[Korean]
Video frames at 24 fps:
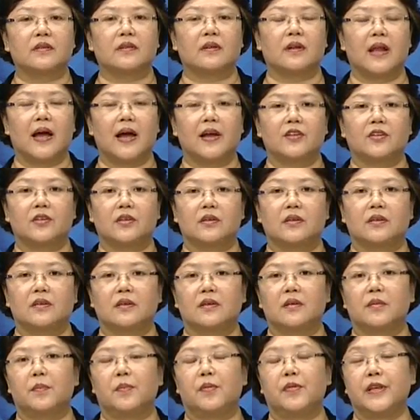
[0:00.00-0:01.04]

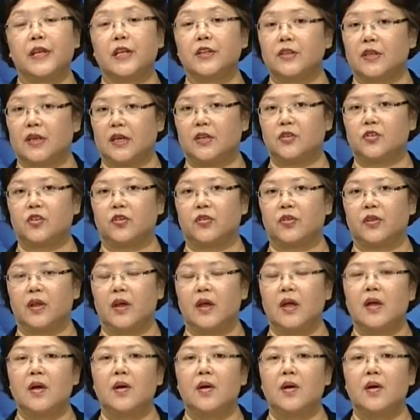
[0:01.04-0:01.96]
슬라이드 프레젠테이션